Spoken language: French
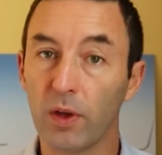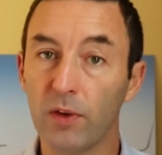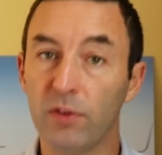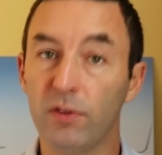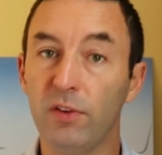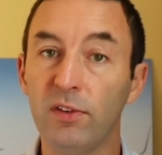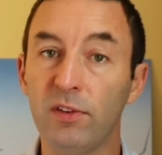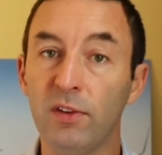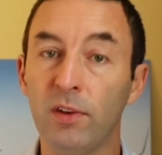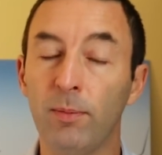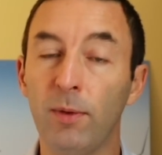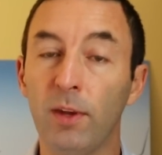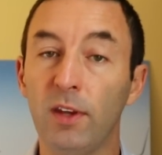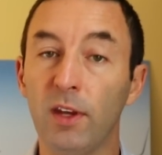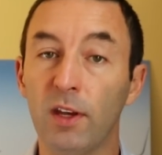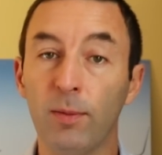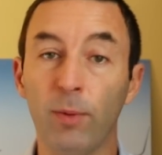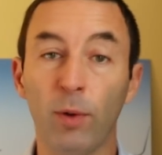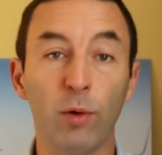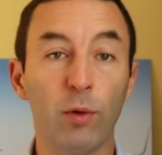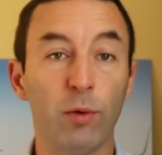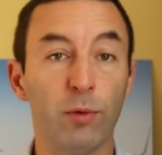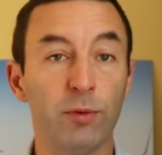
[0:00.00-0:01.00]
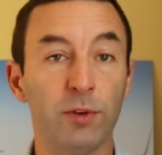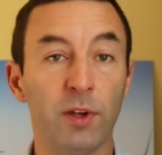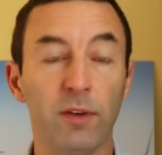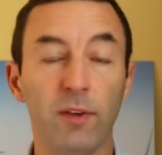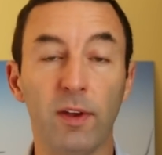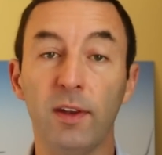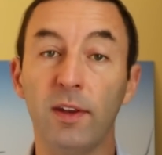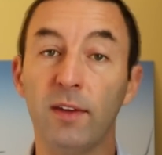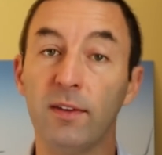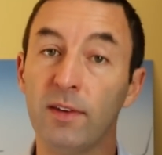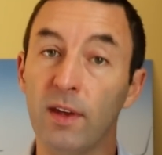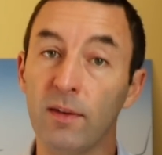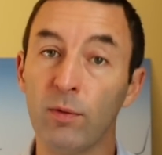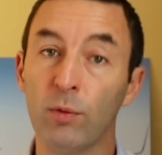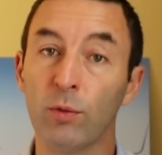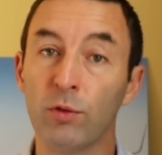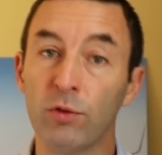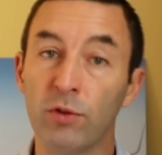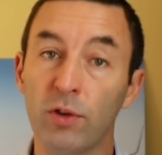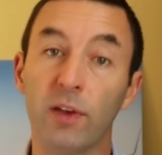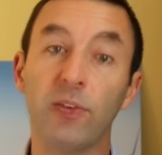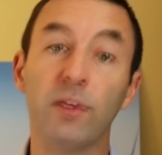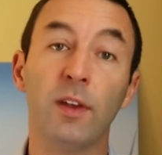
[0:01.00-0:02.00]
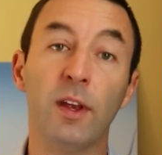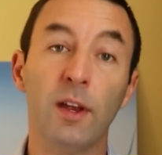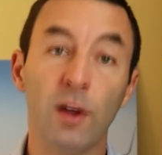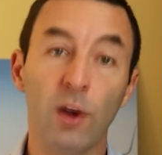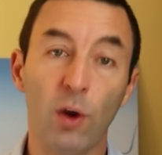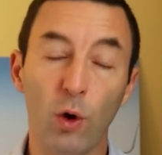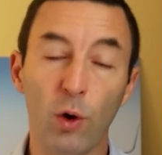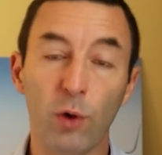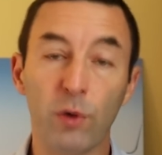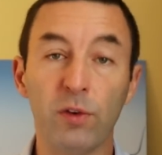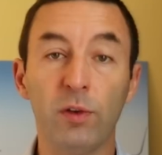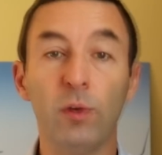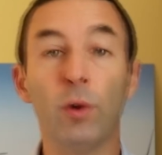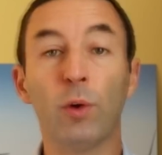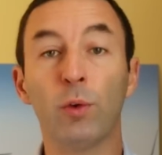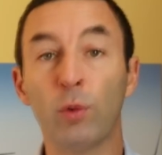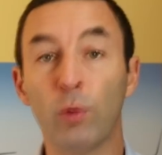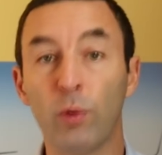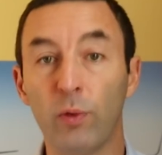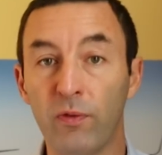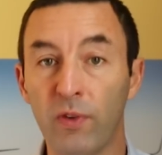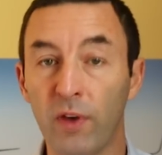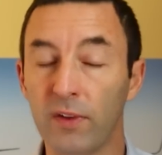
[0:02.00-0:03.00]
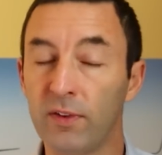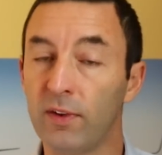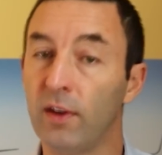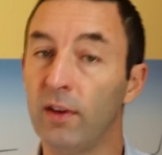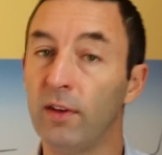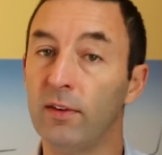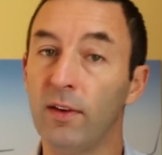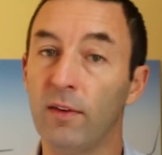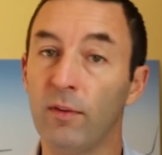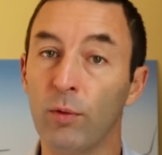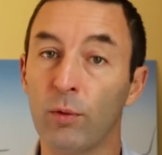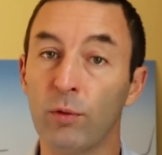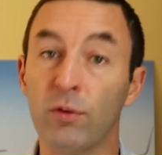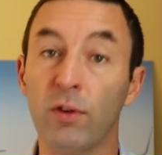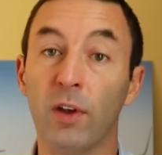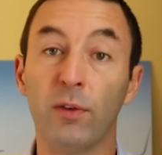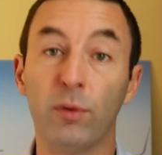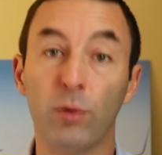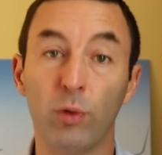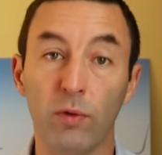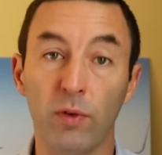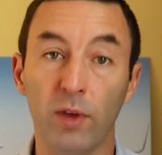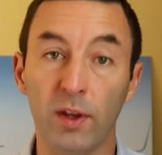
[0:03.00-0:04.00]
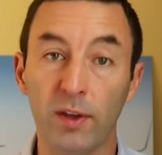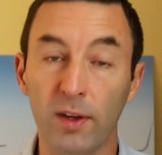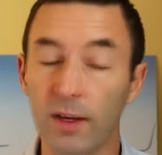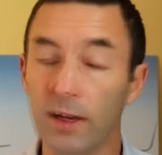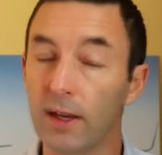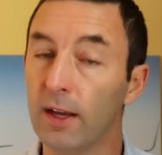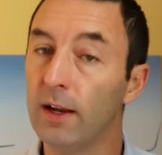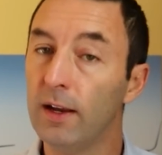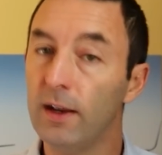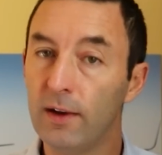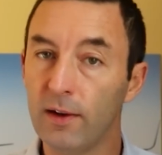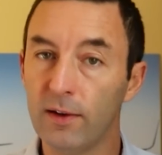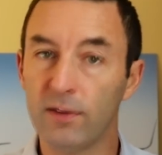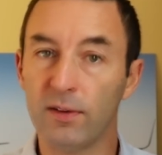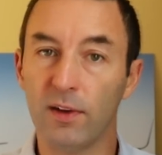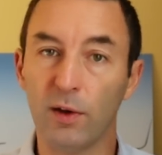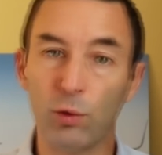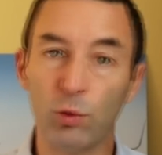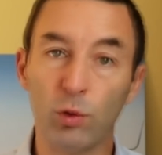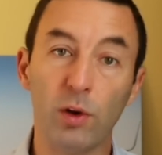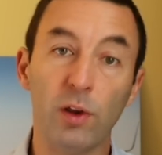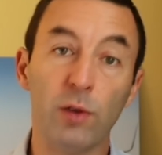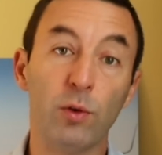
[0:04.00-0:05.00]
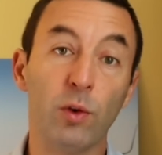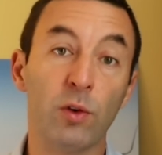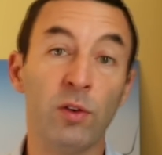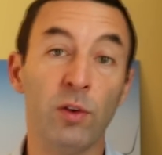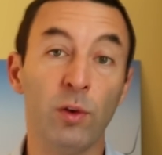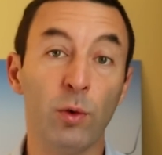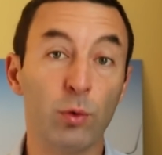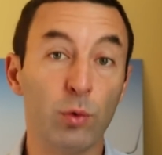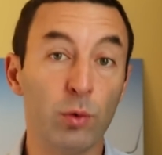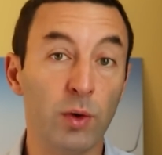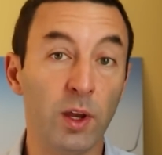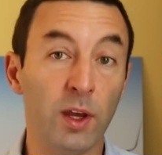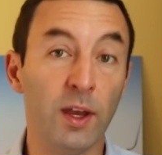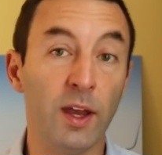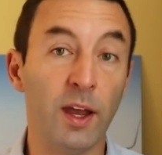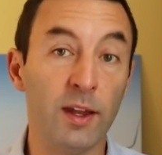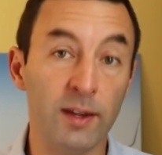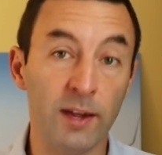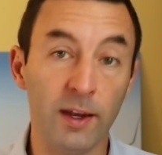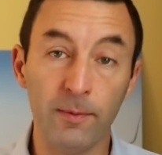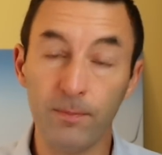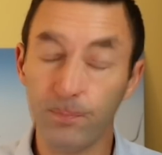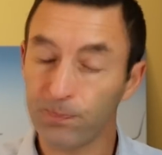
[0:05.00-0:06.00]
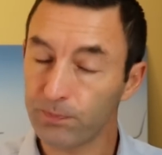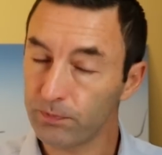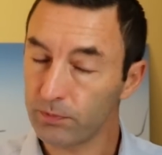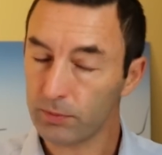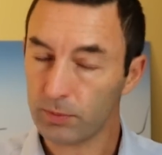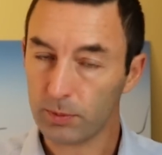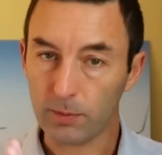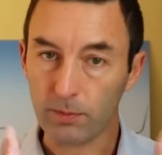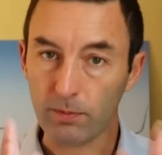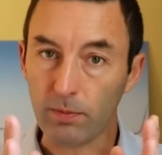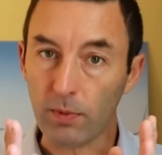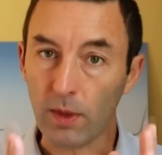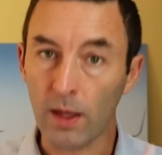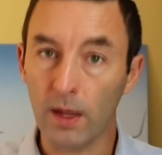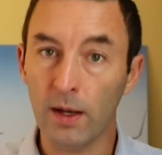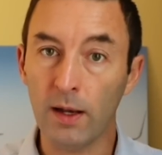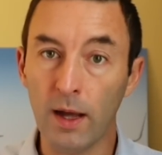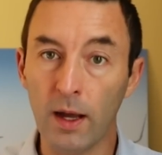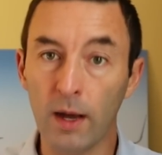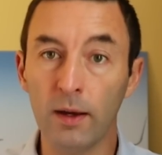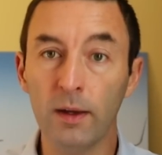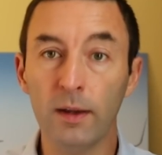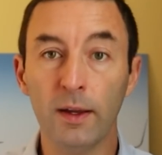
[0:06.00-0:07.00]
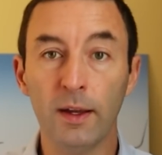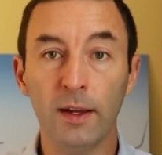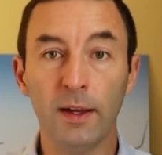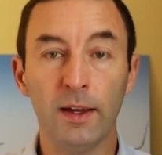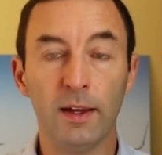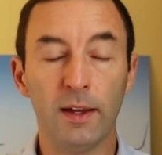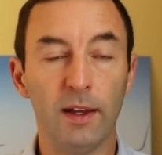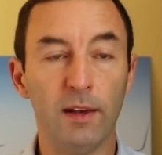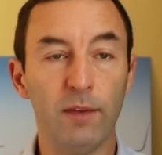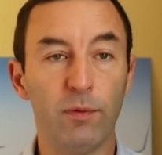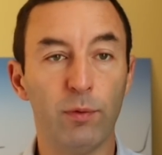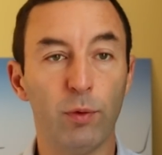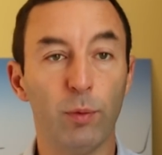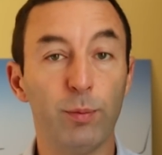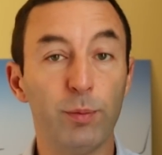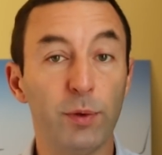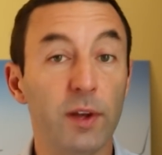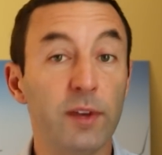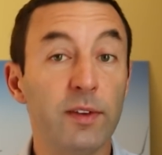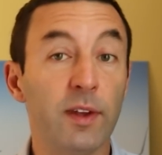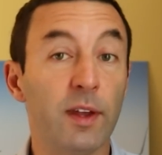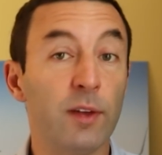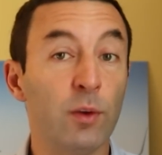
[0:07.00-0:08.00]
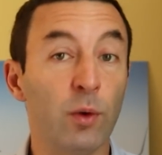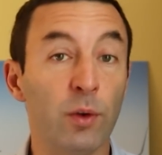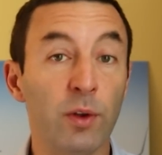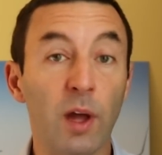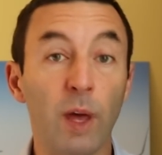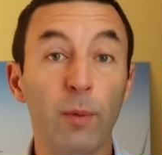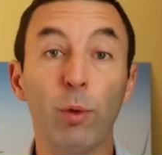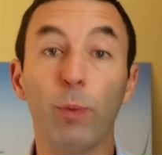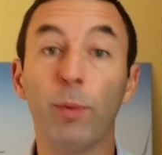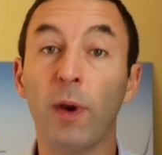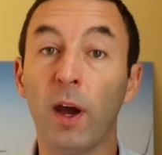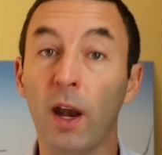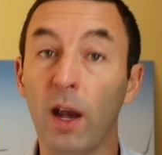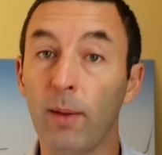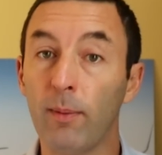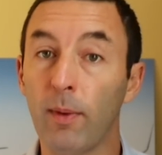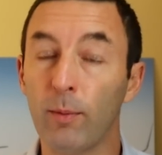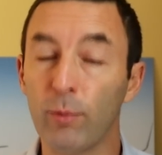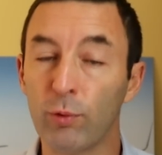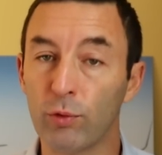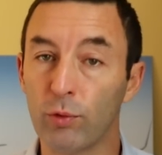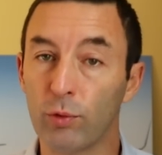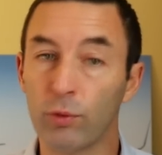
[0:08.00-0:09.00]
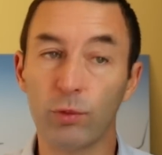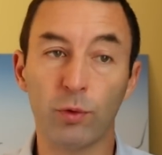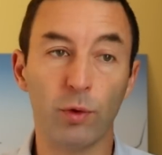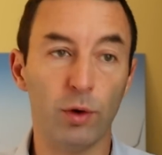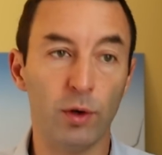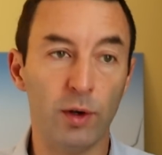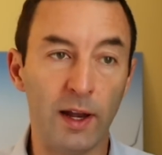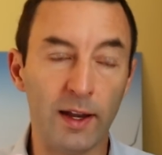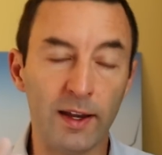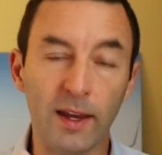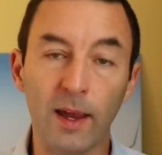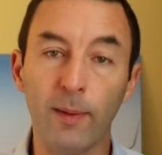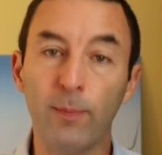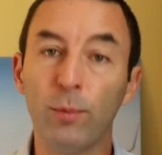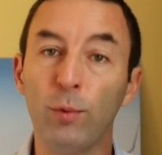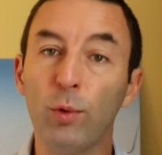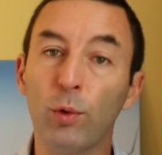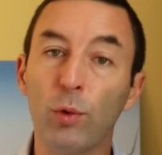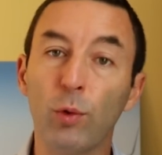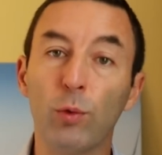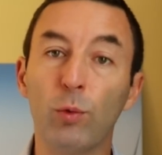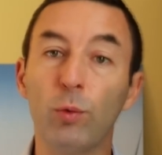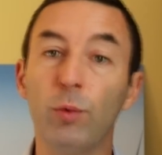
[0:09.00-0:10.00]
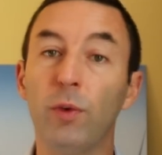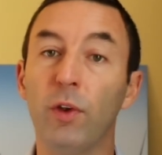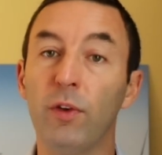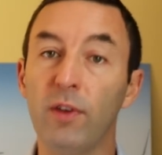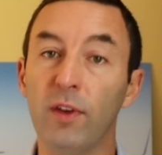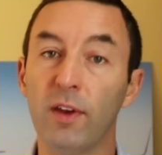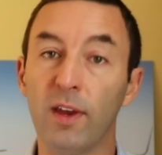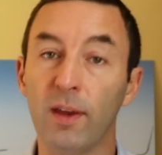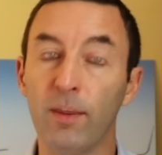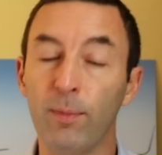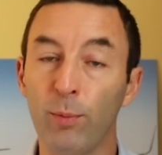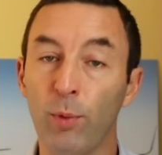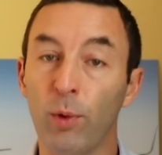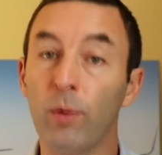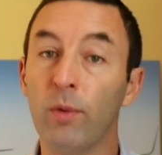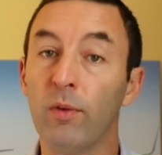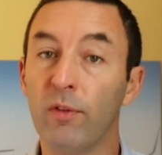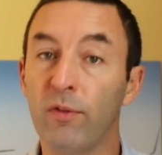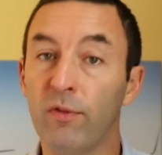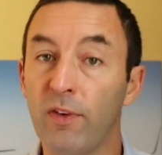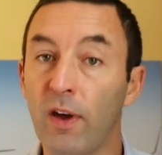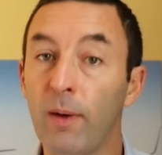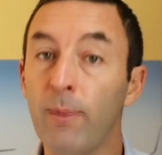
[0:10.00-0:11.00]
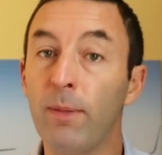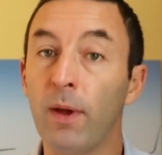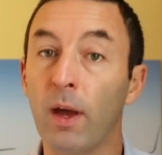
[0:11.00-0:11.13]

systématiquement, quand vous aviez des avions de chasse occidentaux face à des avions de chasse soviétiques, c'était toujours les occidentaux qui gagnaient. Là, il faut peut-être s'attendre à peu près à la même chose. La capture de tous ces équipements va